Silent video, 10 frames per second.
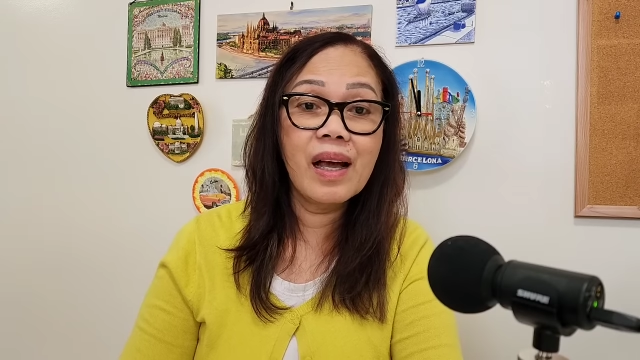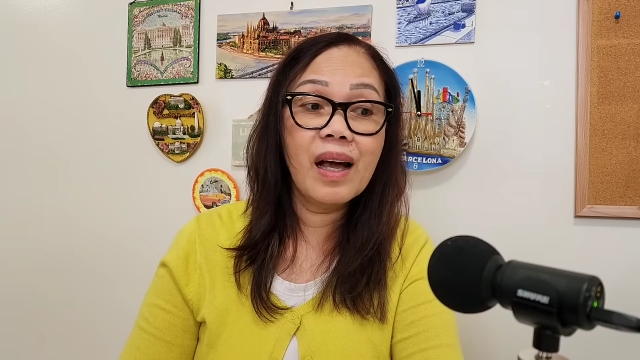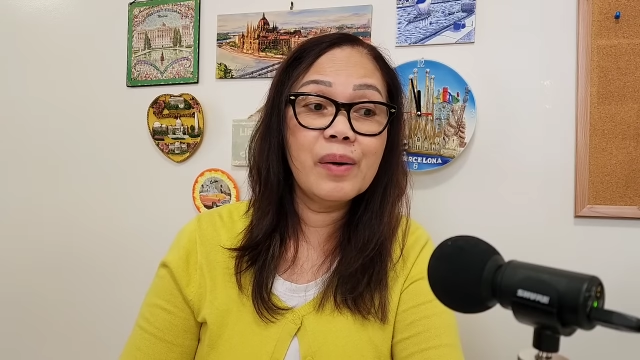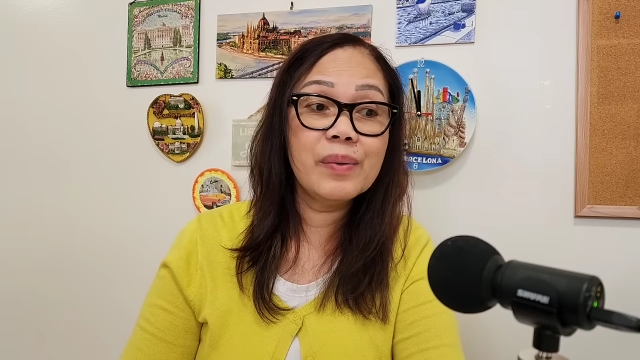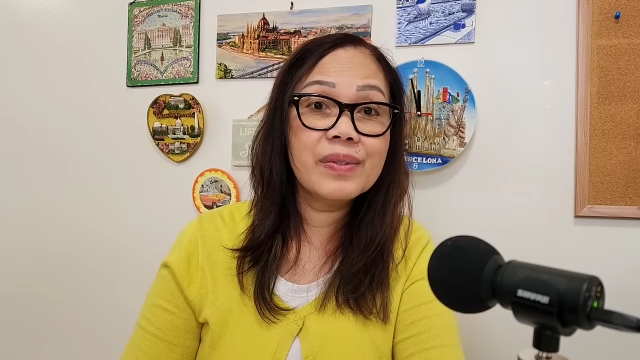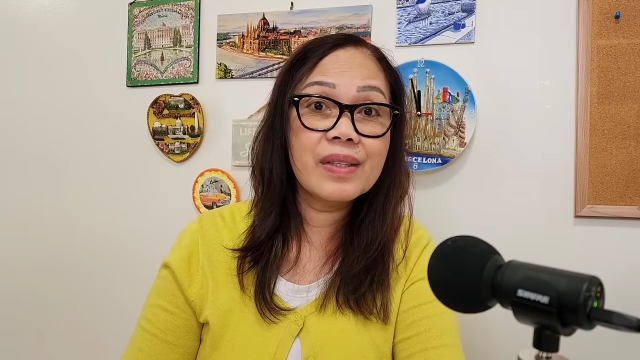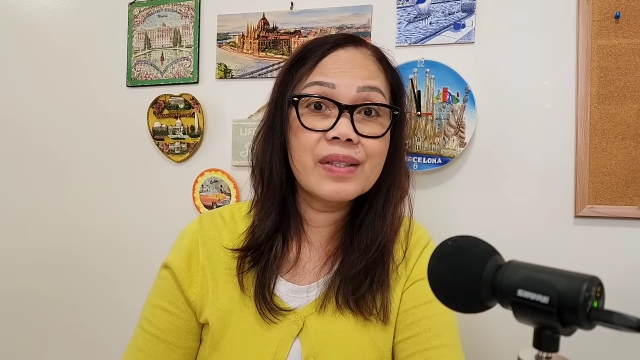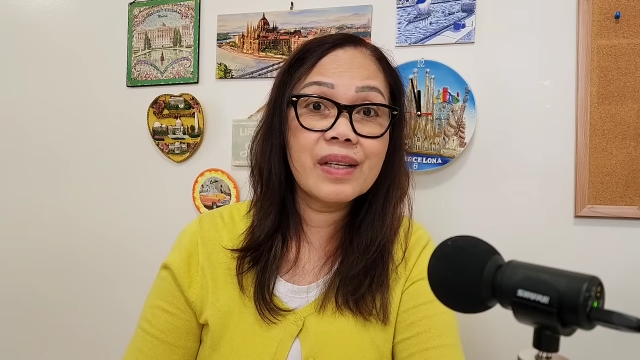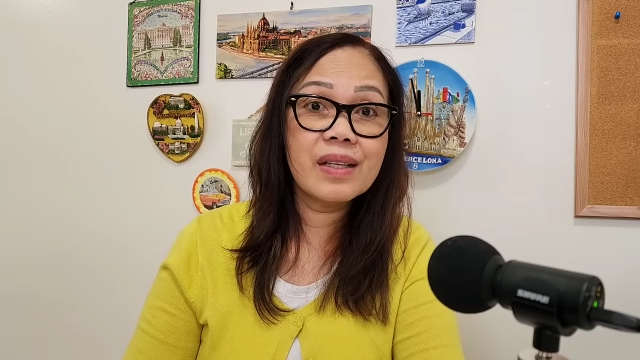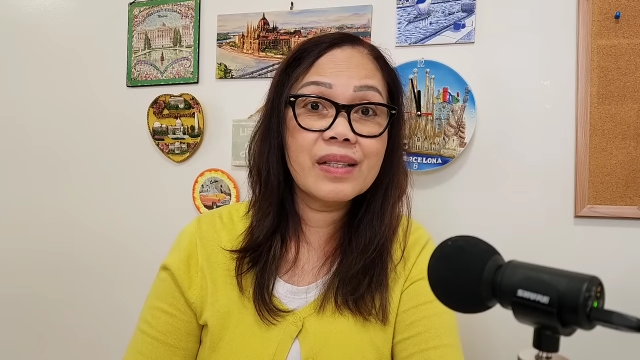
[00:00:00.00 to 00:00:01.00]
I would
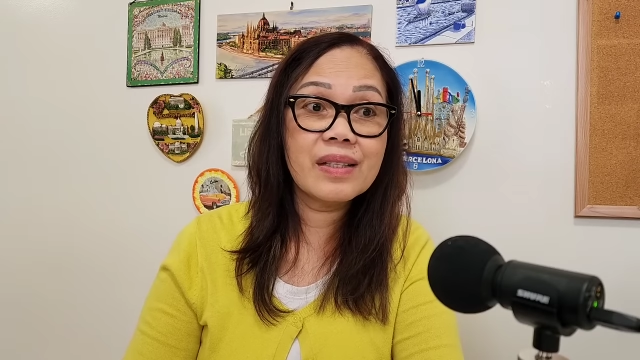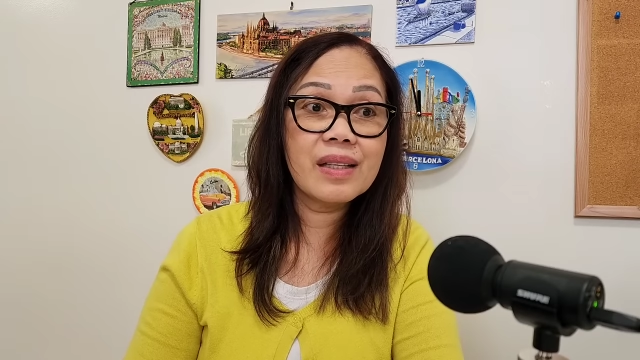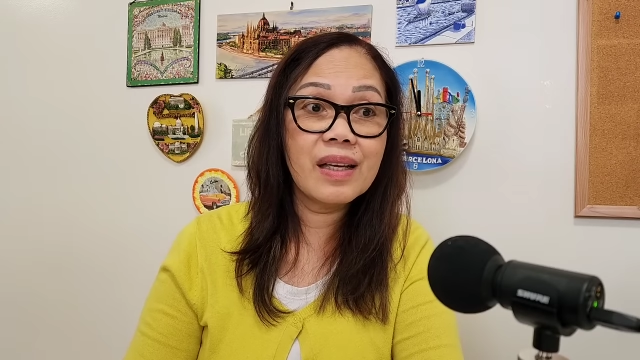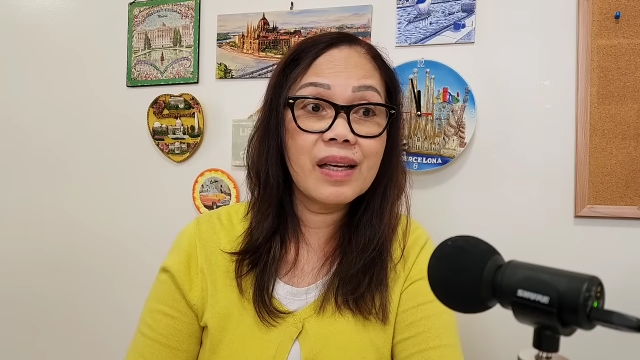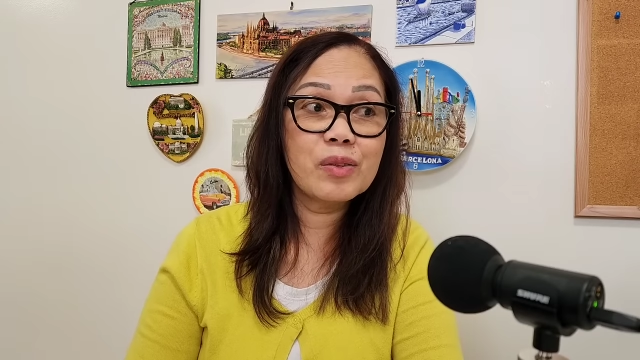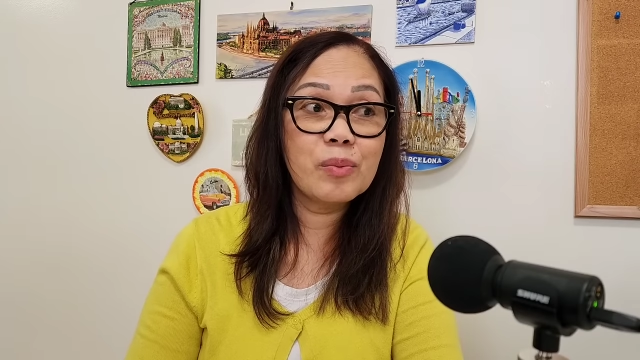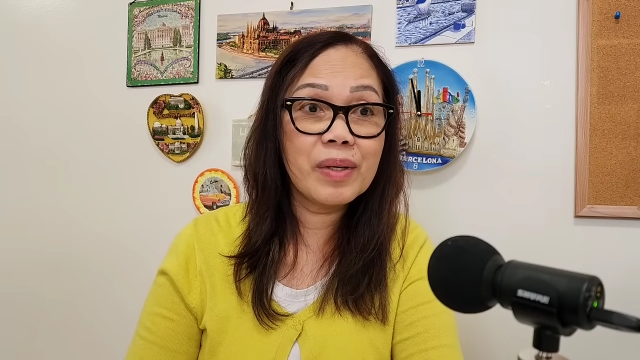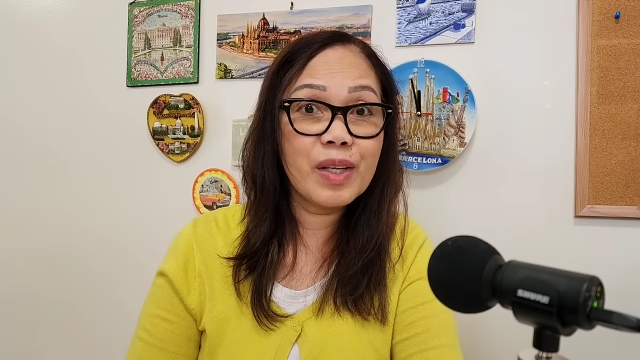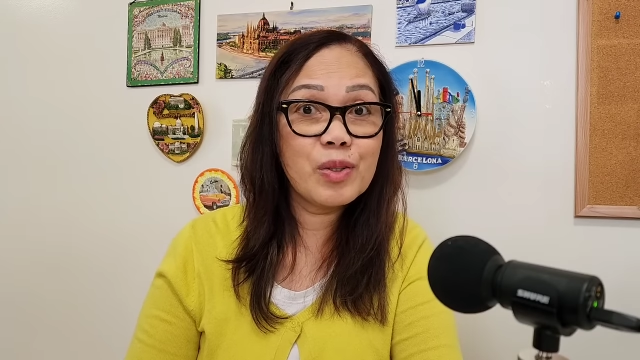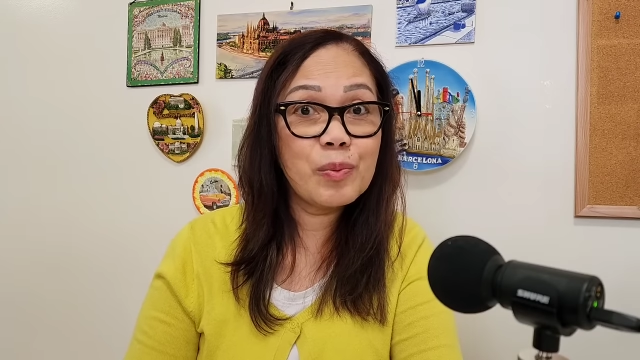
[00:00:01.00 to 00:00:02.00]
suggest na
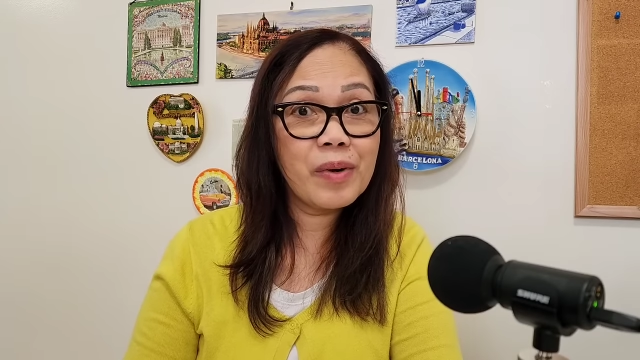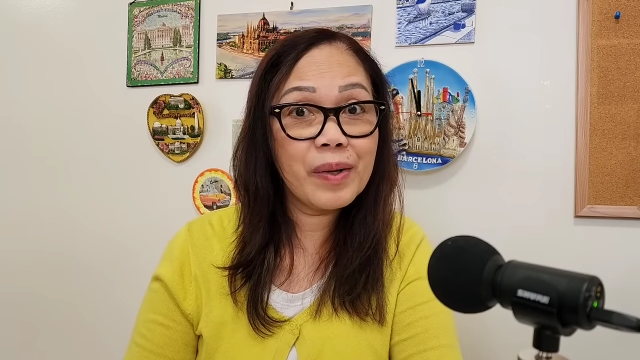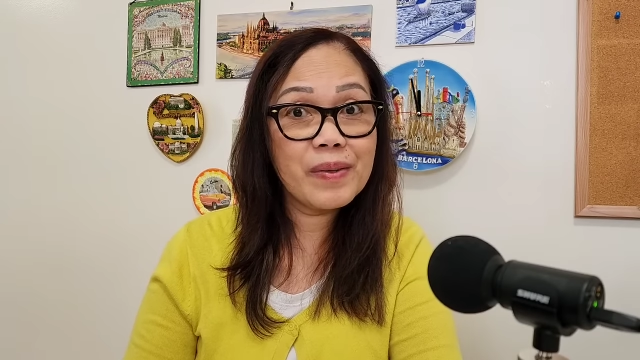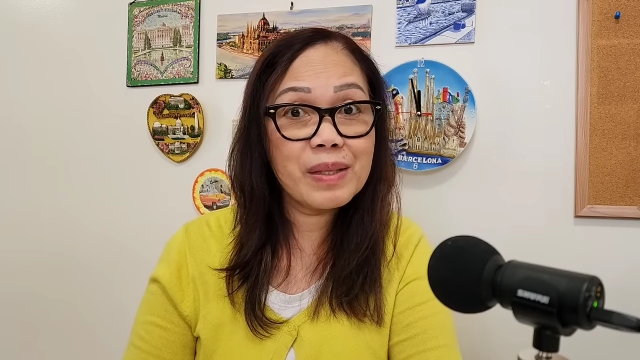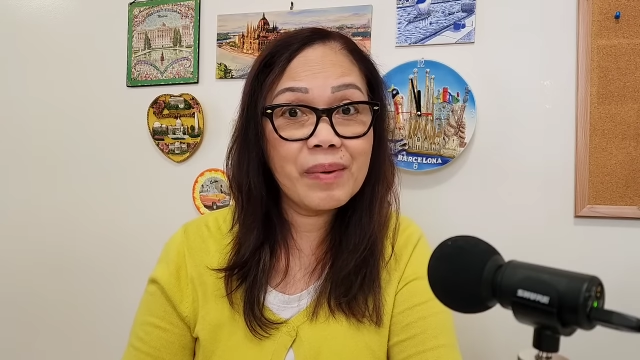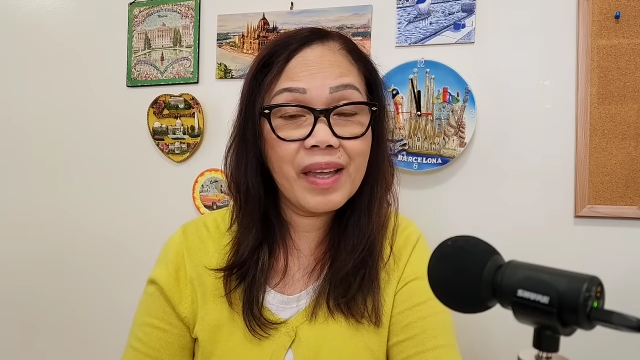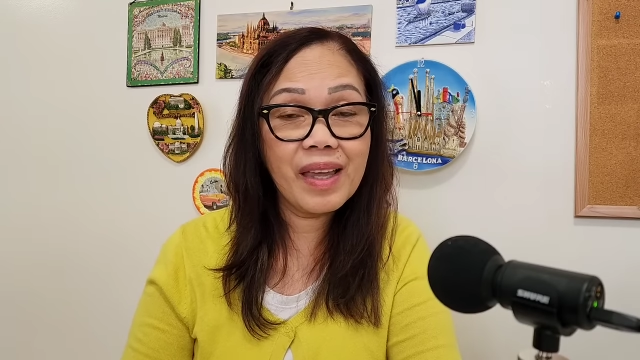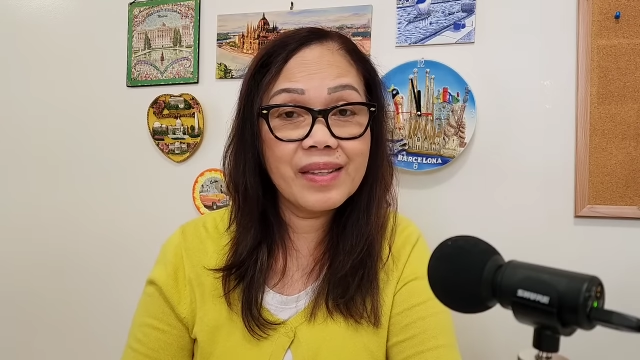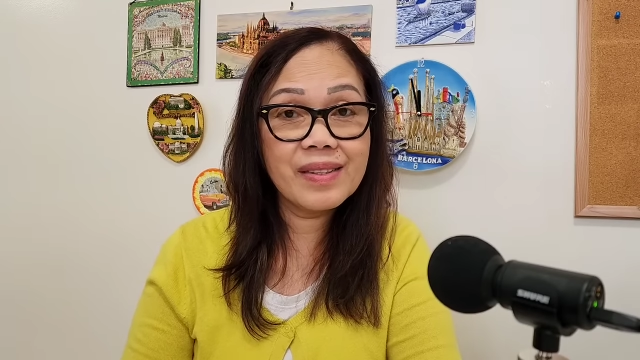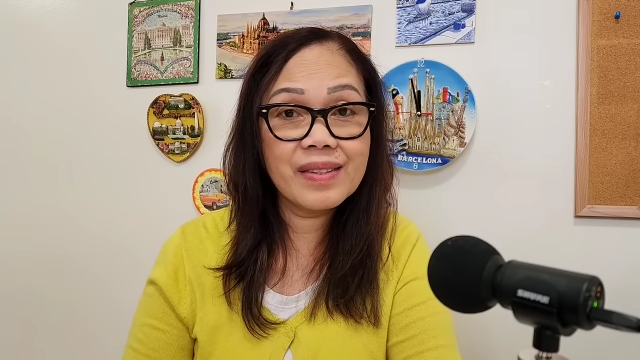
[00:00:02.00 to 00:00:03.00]
dumiretso po kayo sa mga
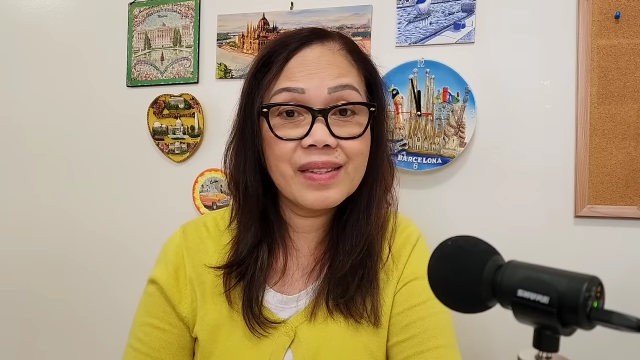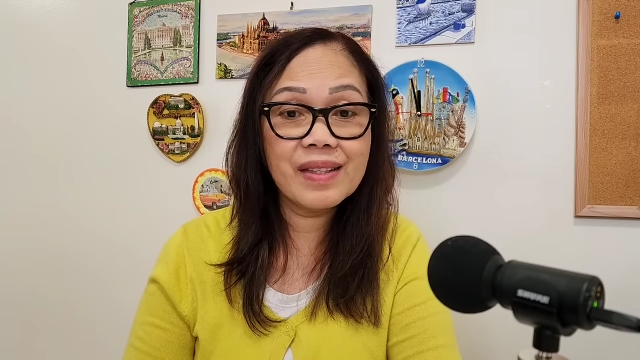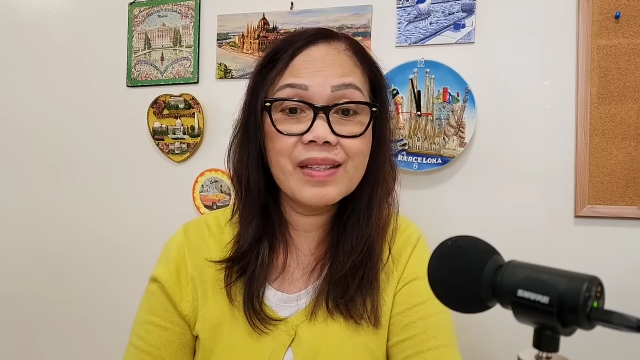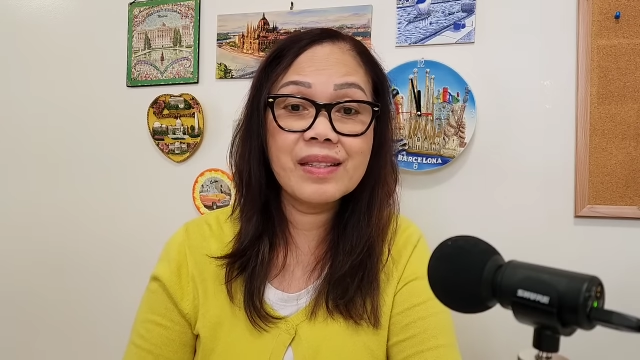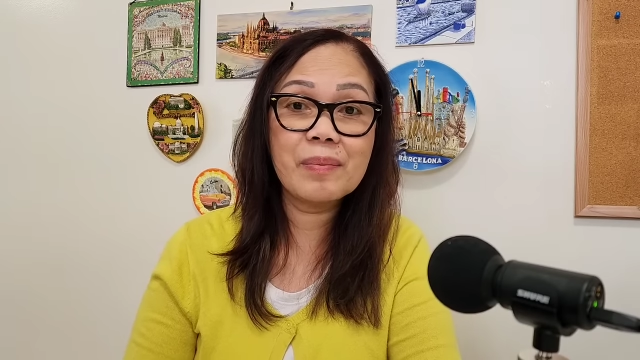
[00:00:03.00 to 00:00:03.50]
agencies